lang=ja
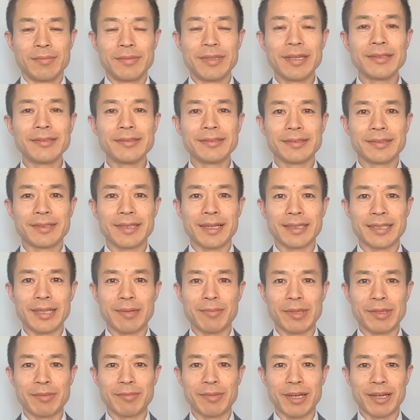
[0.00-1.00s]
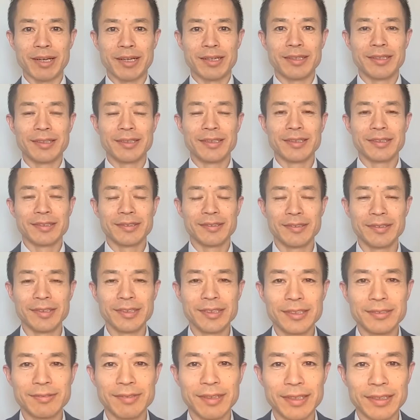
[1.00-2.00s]
見える開花村々、こん
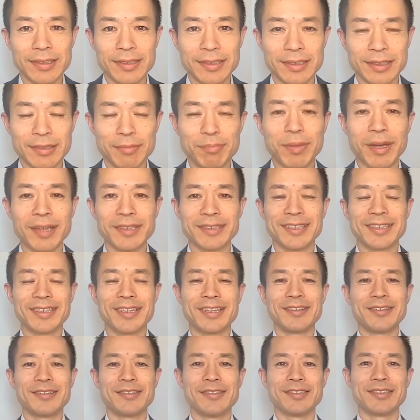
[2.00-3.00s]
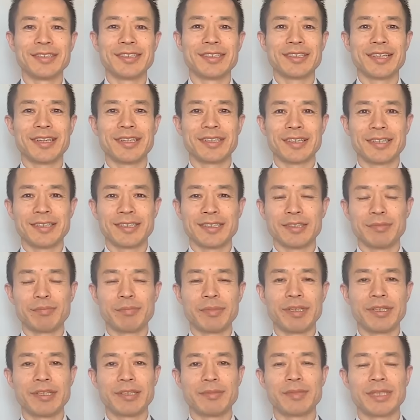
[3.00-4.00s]
にちは。一般社団法人開花
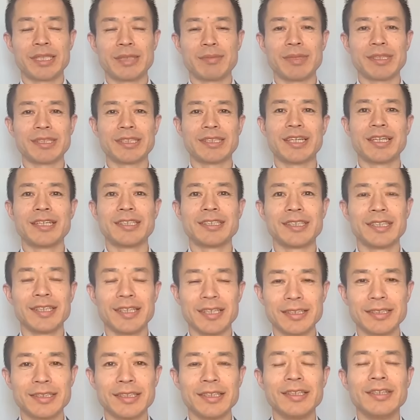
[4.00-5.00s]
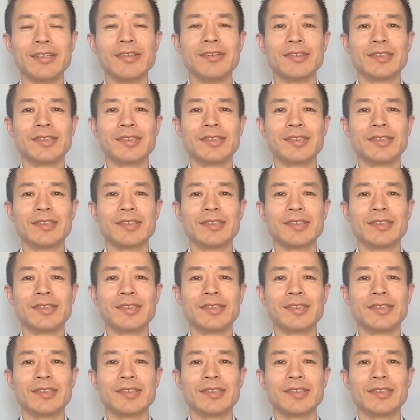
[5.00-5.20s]
GP の村松大輔です。